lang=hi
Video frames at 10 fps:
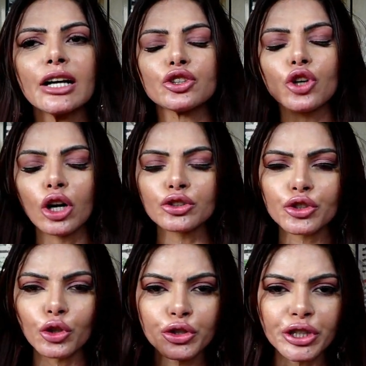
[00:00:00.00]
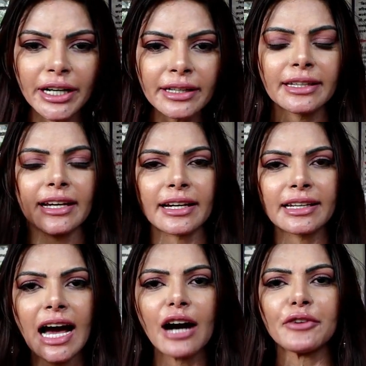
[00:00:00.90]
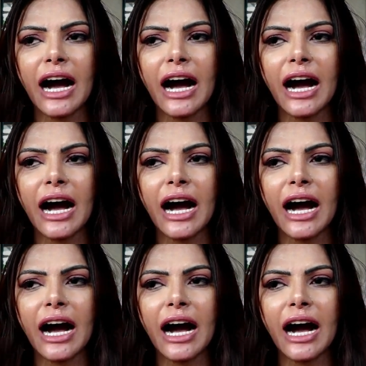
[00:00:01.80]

यौन शोषण के ख़िलाफ़